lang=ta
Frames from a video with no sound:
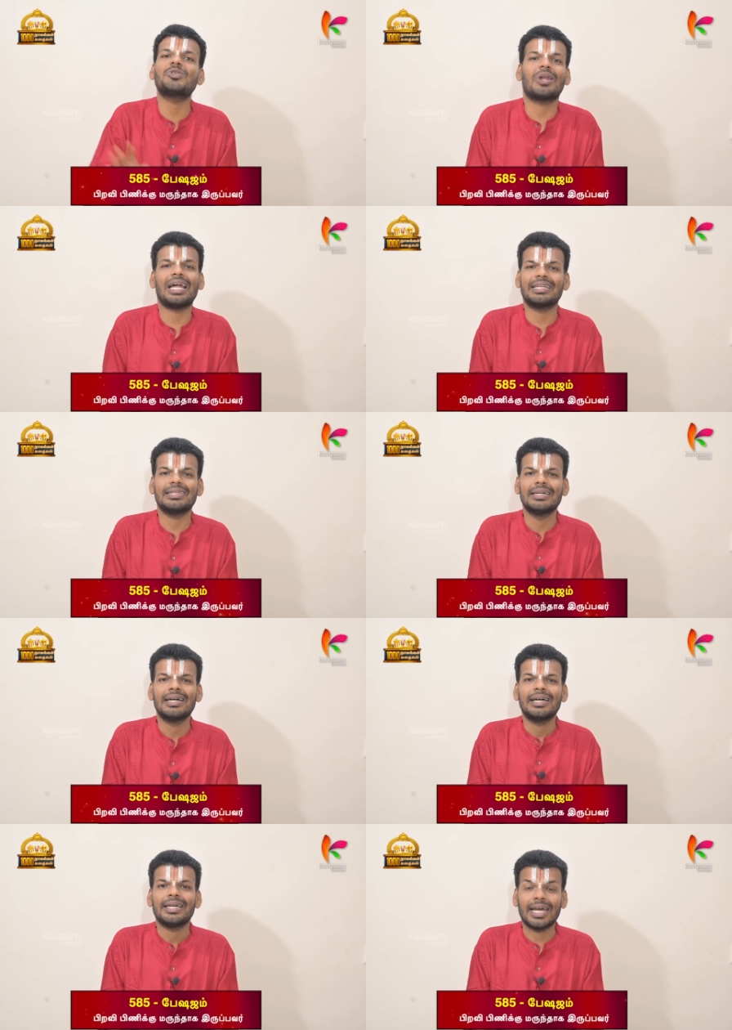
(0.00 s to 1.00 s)
சொல்லாது
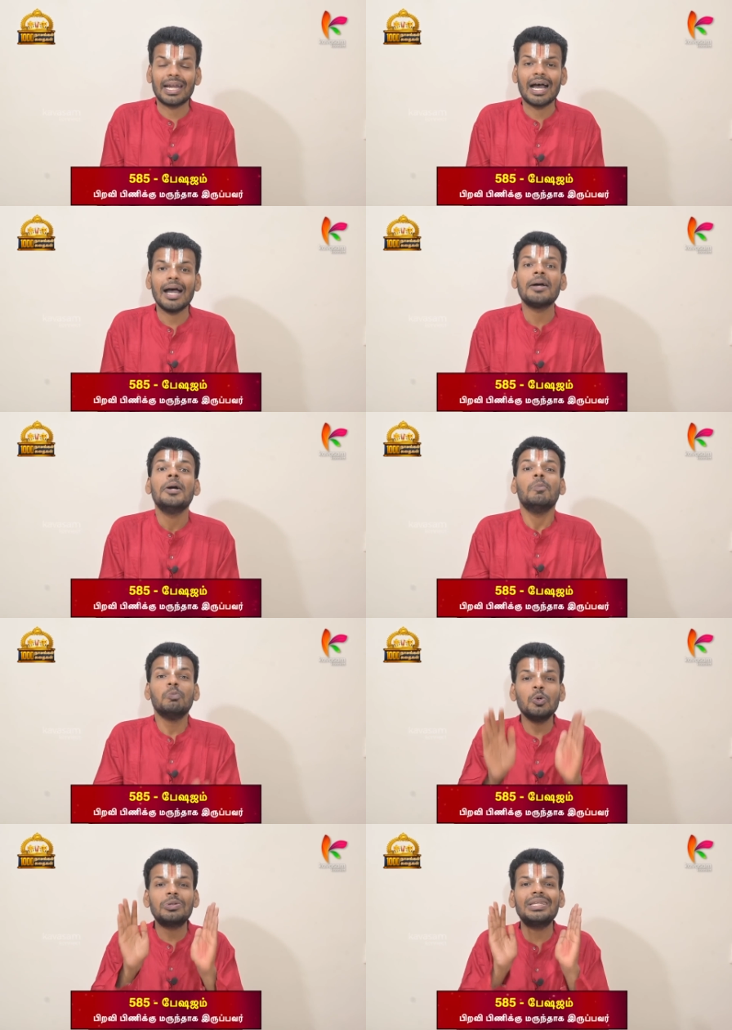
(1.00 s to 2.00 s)
ஏன்னா
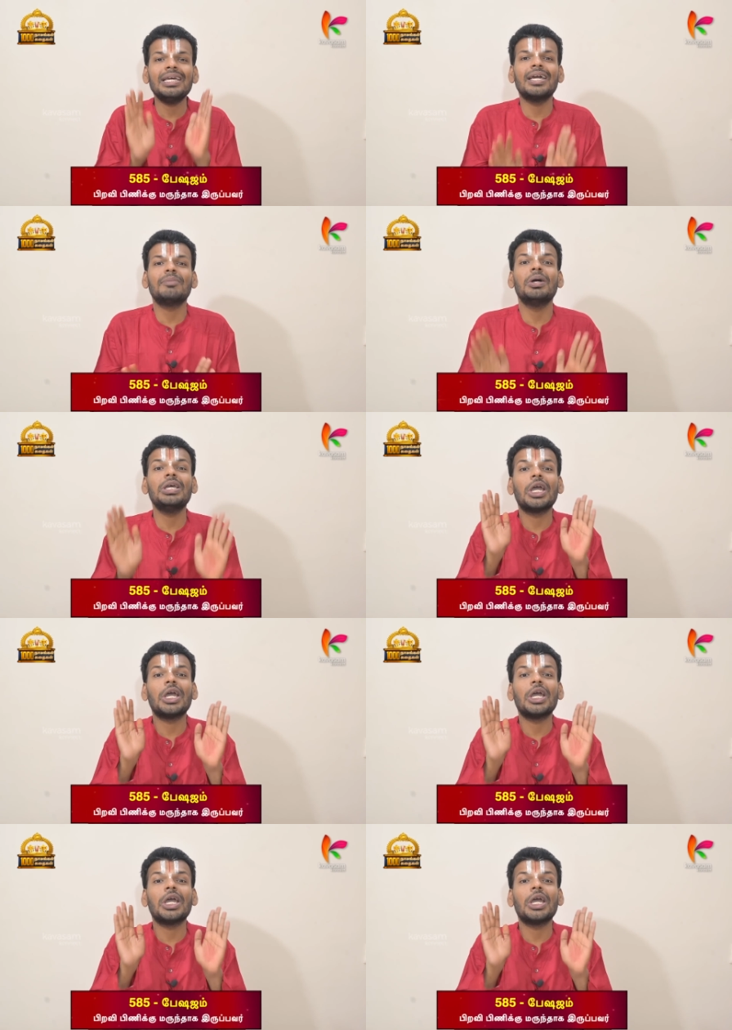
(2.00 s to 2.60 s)
முக்தி என்பது